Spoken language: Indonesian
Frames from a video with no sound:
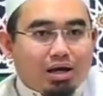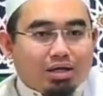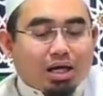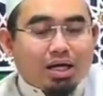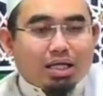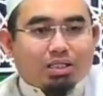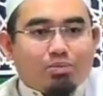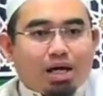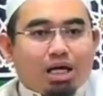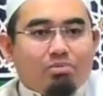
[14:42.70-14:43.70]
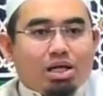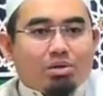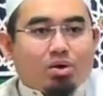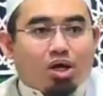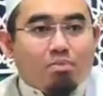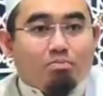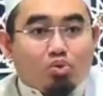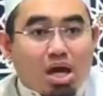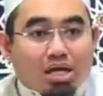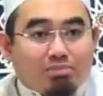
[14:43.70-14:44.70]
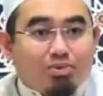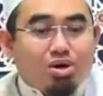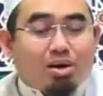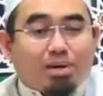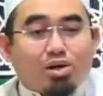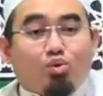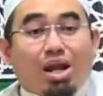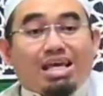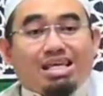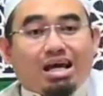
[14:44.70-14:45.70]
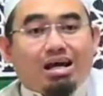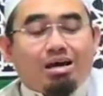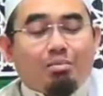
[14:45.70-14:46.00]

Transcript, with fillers: jadi Ismail bin Ibrahim punya ibu namanya Ulayyah,